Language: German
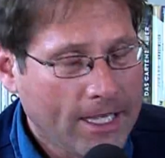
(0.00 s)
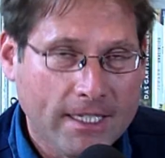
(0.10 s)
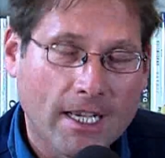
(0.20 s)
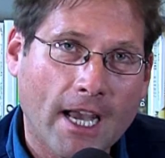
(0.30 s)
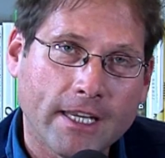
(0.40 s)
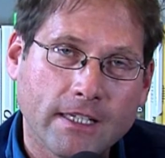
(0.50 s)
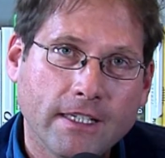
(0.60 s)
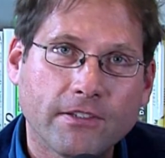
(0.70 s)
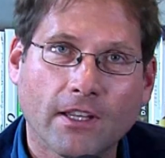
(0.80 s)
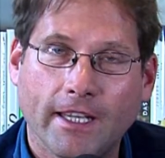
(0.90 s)
Hier eine
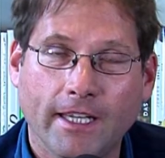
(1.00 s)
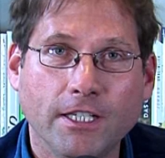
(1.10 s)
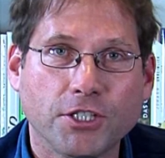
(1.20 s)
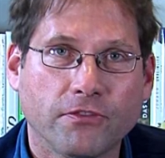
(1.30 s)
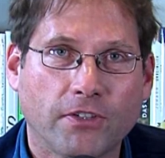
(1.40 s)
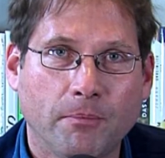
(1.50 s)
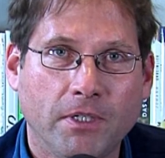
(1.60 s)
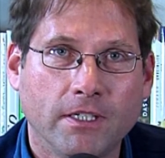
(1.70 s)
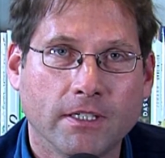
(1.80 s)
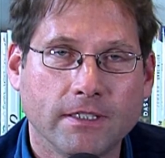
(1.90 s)
israelische
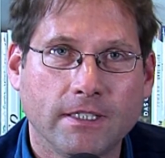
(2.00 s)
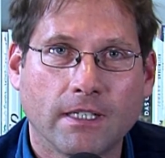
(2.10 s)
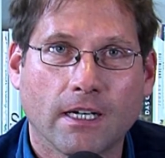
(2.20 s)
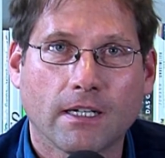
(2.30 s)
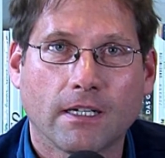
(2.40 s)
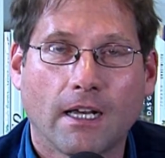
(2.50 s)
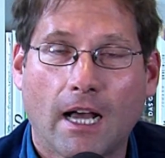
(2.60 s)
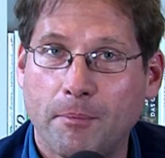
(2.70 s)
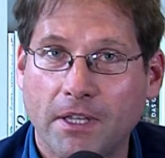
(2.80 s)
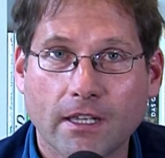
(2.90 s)
Familie, die nach
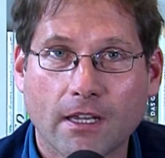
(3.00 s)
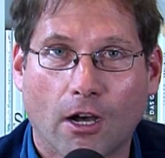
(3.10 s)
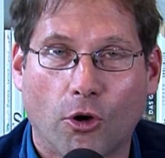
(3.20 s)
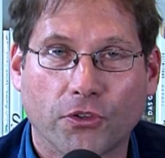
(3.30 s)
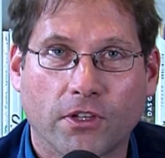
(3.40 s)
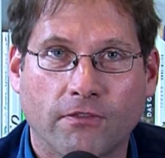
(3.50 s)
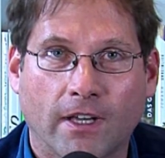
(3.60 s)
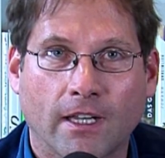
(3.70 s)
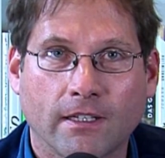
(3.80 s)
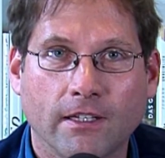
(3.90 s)
Amerika
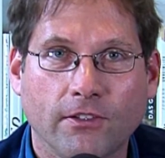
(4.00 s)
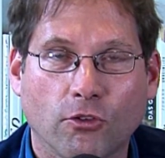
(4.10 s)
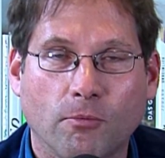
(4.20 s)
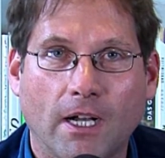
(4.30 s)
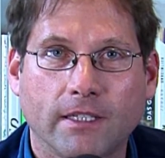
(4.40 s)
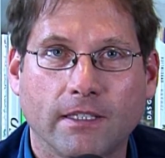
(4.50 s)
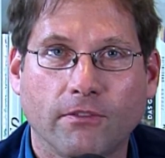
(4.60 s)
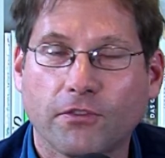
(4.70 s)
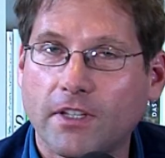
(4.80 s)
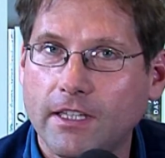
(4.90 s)
ausgewandert ist, um halt den
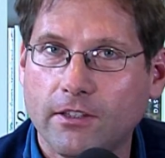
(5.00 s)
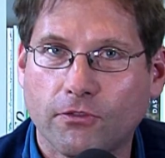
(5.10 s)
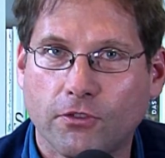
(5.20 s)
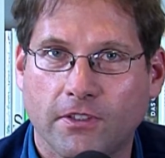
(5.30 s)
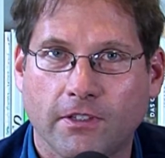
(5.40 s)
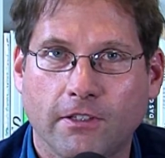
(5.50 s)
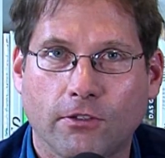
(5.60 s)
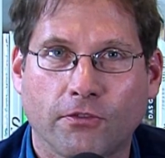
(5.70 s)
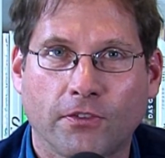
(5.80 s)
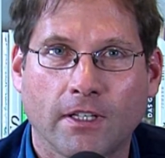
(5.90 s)
Frieden für sich
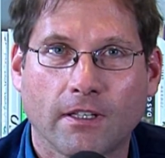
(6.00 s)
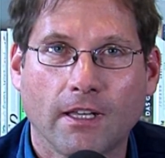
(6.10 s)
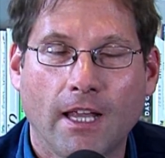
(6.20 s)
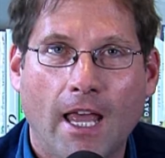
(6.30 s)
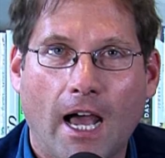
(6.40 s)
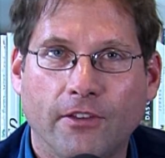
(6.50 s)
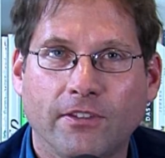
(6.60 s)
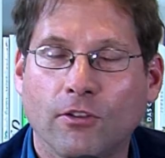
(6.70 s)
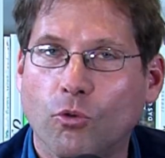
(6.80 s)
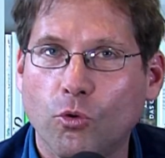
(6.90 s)
zu finden, also
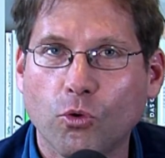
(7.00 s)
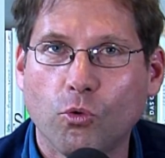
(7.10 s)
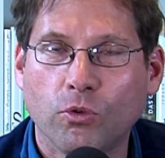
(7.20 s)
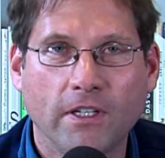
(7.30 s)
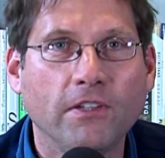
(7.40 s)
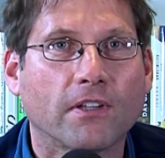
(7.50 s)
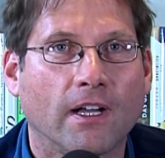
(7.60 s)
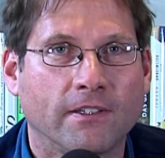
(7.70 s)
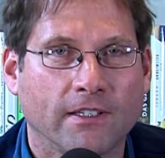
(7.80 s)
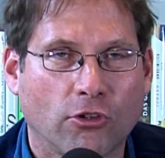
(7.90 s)
den Unruhen
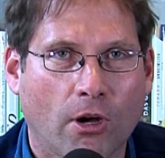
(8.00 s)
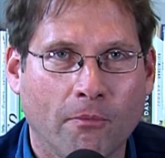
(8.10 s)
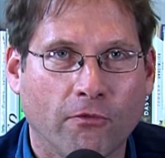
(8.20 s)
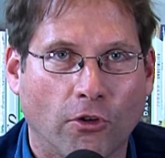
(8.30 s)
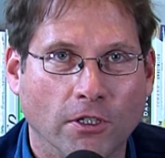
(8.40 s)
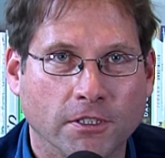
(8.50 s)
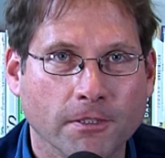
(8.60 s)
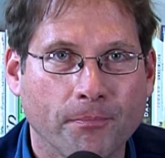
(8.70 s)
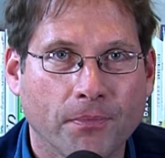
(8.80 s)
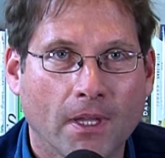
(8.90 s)
Israels entkommen wollte.